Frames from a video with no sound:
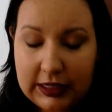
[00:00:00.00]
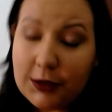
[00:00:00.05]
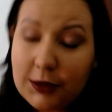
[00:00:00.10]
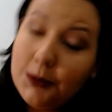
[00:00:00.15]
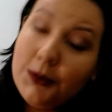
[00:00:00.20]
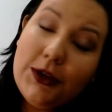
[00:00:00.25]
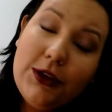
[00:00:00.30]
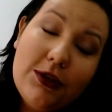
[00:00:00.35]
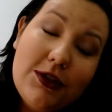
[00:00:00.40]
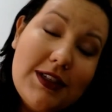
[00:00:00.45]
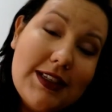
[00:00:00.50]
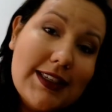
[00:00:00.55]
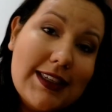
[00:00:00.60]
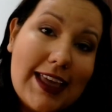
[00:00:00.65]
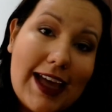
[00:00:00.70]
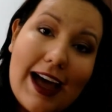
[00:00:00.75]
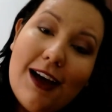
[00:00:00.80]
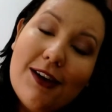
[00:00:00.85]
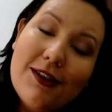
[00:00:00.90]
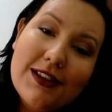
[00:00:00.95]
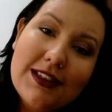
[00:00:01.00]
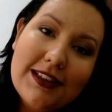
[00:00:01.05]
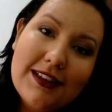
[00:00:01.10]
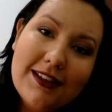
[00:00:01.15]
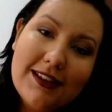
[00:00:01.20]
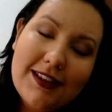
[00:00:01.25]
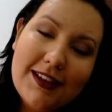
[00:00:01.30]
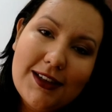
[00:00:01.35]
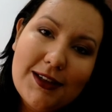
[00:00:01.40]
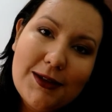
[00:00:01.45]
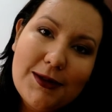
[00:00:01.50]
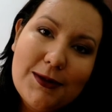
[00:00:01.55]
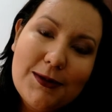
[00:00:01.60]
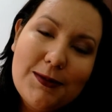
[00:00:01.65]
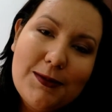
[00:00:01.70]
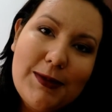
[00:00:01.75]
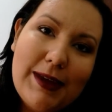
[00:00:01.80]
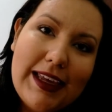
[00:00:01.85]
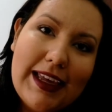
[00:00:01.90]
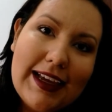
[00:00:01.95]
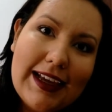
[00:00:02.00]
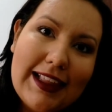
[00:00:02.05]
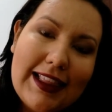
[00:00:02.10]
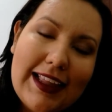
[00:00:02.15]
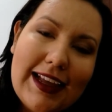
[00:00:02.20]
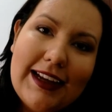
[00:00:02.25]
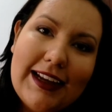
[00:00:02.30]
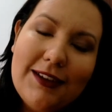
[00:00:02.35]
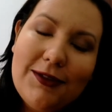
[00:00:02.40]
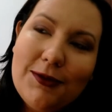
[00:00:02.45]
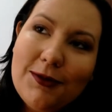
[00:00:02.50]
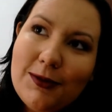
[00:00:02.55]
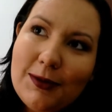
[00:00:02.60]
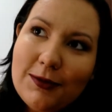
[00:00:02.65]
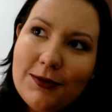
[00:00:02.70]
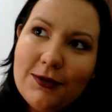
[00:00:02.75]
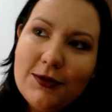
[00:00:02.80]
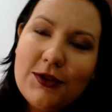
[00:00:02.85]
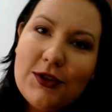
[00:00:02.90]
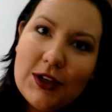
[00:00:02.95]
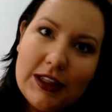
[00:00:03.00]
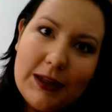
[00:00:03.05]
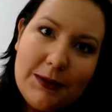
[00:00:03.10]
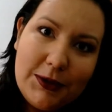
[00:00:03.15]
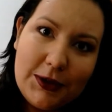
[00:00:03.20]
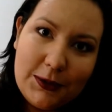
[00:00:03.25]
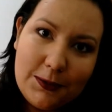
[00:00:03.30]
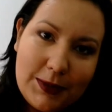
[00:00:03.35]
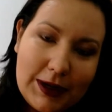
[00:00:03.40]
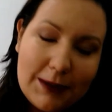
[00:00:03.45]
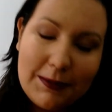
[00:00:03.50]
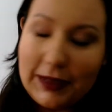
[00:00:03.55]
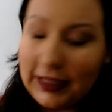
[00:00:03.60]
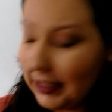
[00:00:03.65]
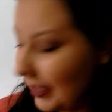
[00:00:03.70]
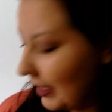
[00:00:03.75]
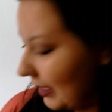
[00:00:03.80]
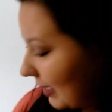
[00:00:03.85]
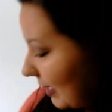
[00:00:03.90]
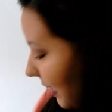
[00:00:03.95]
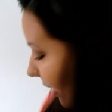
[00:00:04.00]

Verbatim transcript: ando muito descalço, então meia clara não funciona muito pra mim.